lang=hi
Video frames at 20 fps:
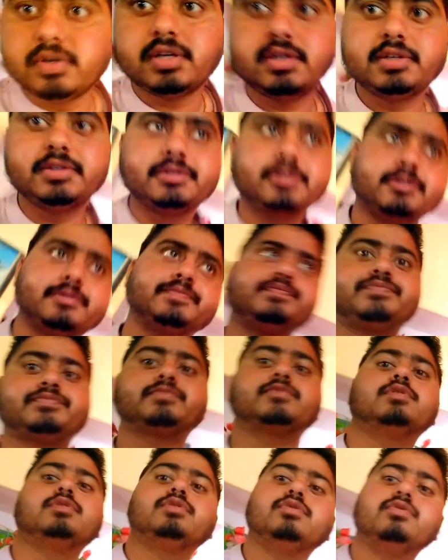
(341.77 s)
बैठा
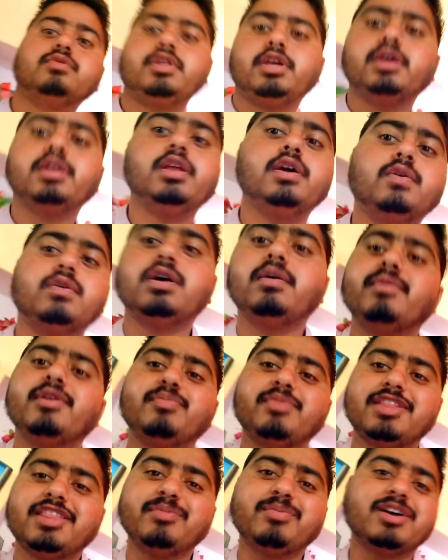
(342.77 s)
तो देख लिया होगा आपने
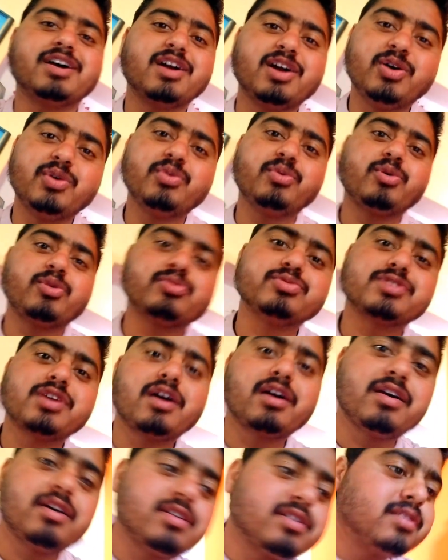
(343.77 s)
प्रदीप का गाँव और
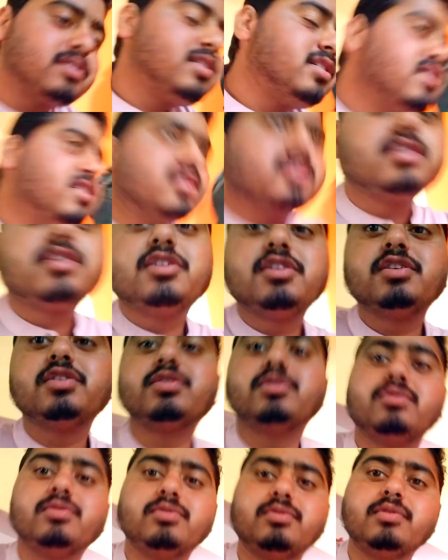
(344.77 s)
उसका घर
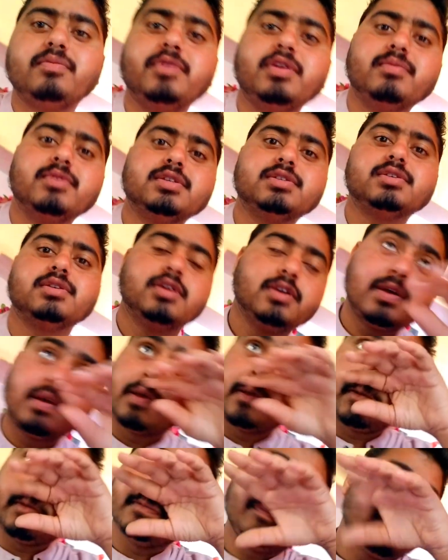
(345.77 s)
तो अभी बस
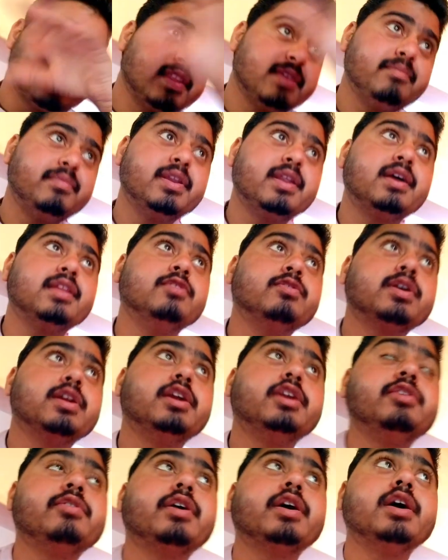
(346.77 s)
प्रदीप भी नहा धो के
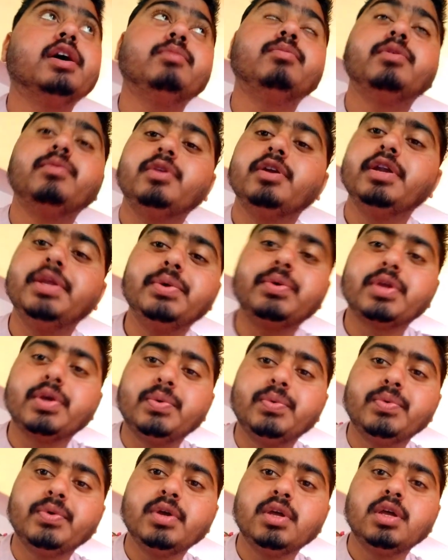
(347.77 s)
रेडी हो गया है मैं भी रेडी हो
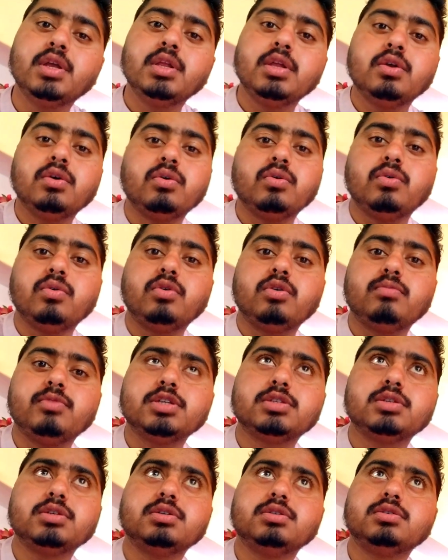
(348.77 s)
गया हूँ और
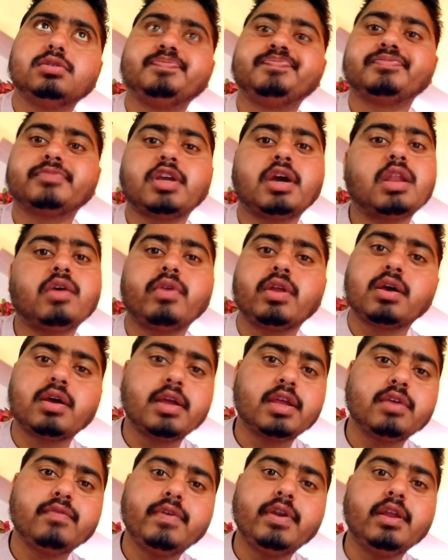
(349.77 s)
बस खाना वाना
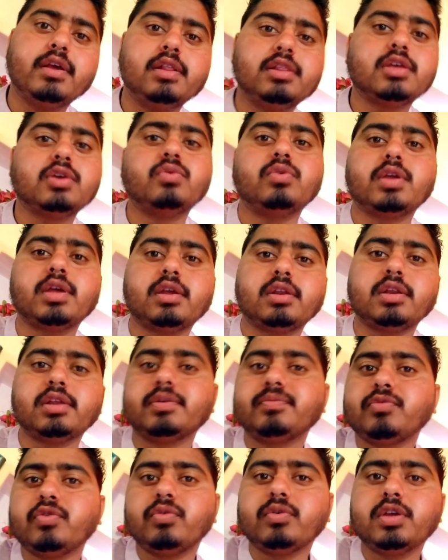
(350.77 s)
खा के फिर निकलते हैं कोठा के
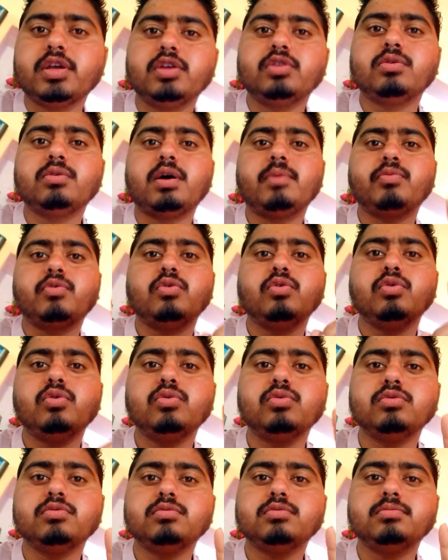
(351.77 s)
लिए तो आपको
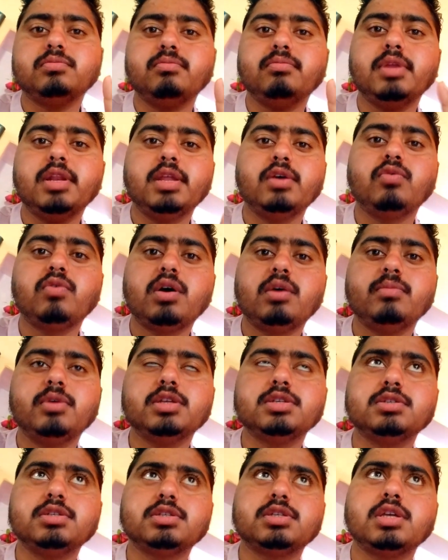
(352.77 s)
मिल लूँगा
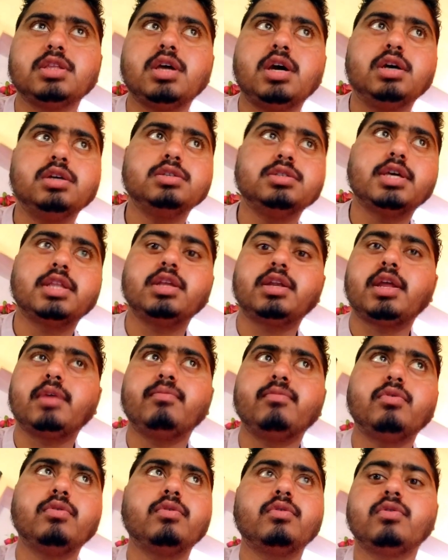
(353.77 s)
मैं सीधा जाते
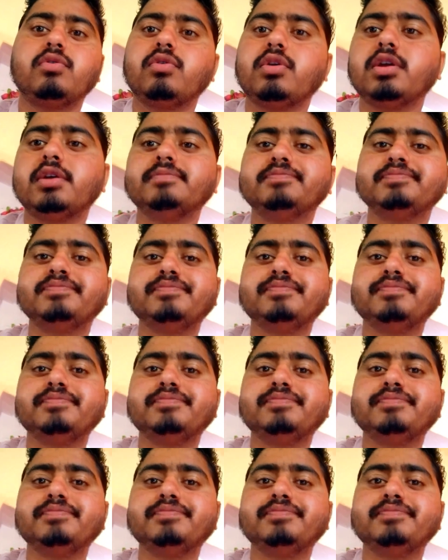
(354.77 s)
टाइम ओके